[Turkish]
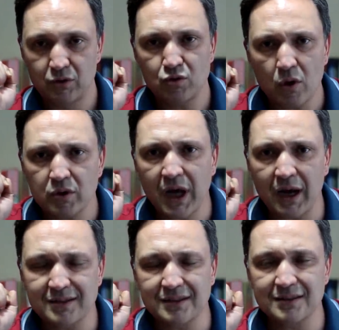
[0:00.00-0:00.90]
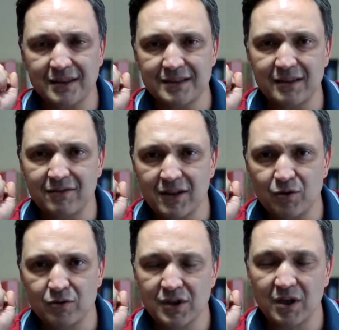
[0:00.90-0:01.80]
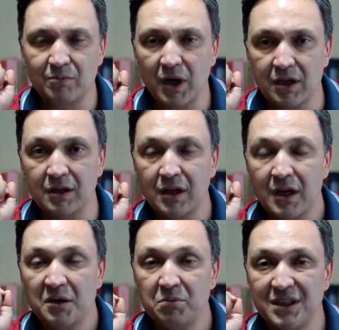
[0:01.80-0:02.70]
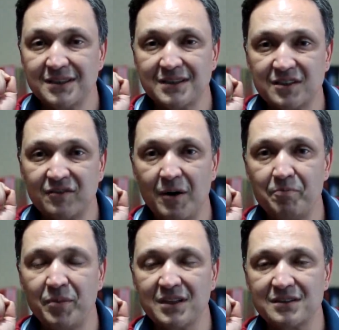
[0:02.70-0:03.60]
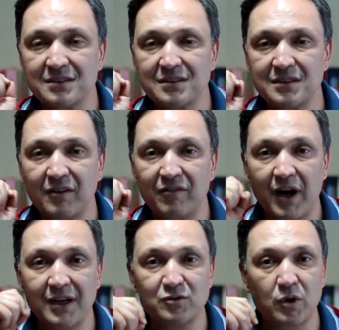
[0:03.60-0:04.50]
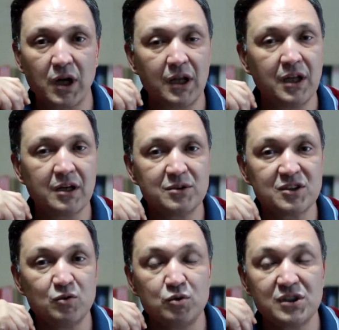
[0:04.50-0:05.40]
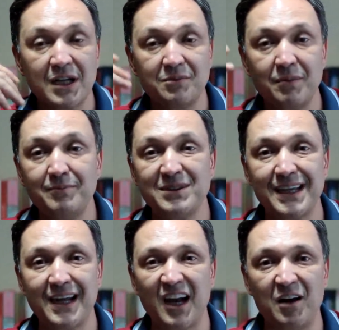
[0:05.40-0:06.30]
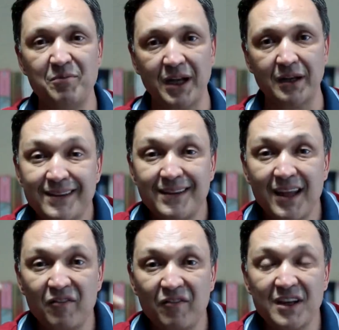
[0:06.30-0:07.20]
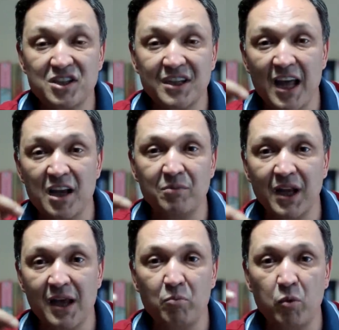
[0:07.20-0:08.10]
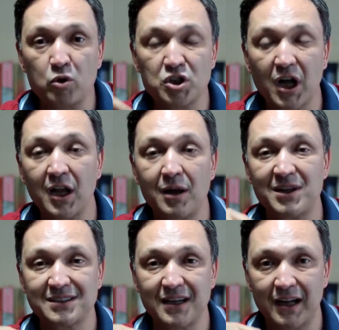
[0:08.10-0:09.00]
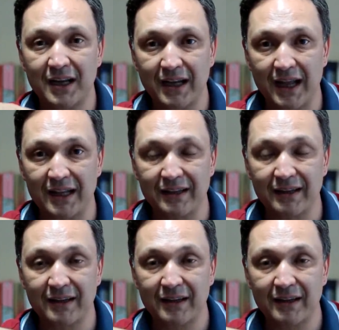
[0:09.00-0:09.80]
Çok da haksız değil sevgili dostlarım. Bakın biz swap piyasasında faiz oranlarımızı yükseltmemize rağmen tefeciden bile borç alamaz hale geldik.